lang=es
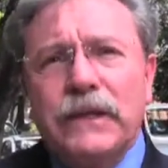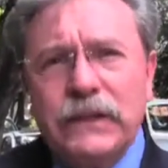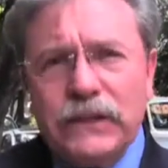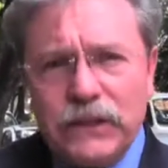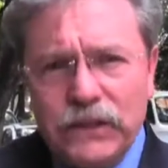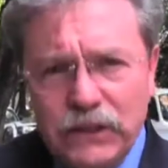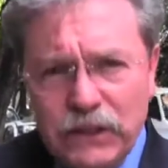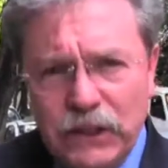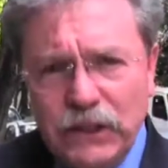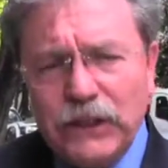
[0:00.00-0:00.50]

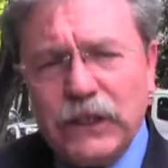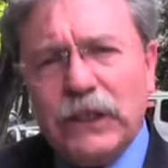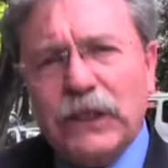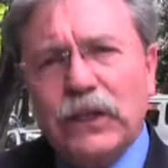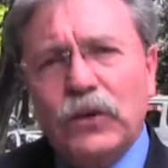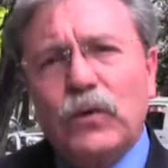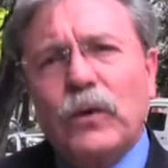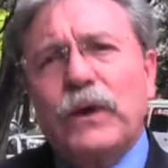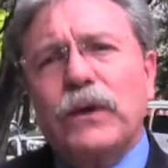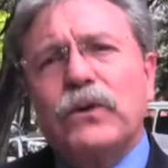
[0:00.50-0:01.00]
sí
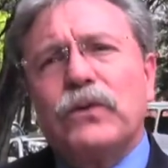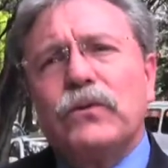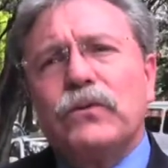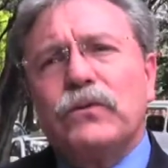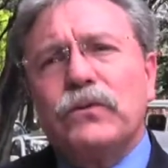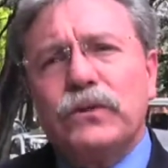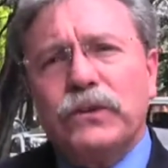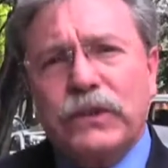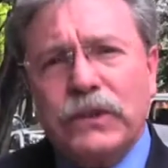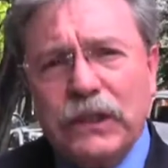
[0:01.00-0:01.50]
tienen
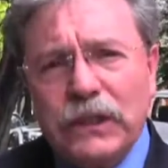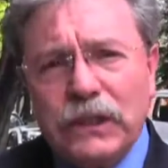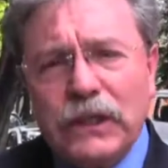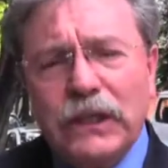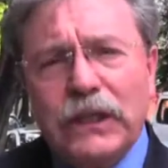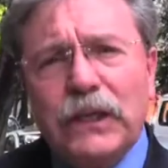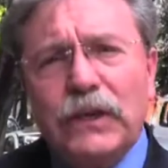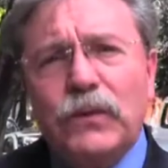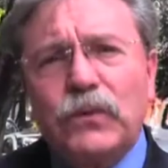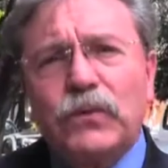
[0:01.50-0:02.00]
dueño, sí
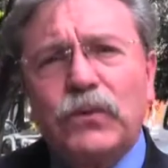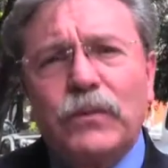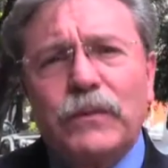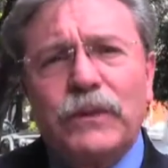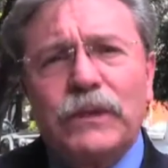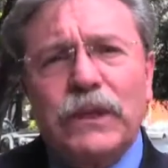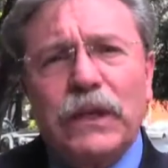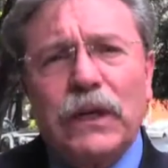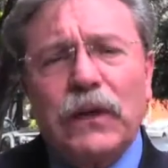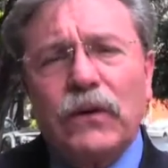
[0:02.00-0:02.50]
tienen un
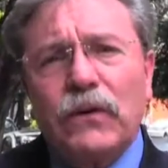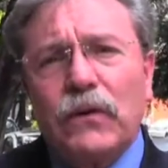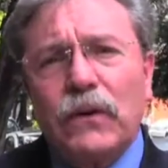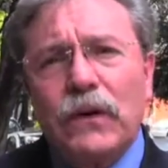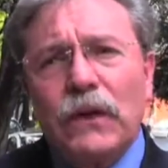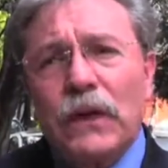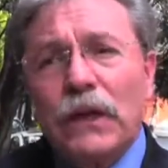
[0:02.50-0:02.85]
domicilio,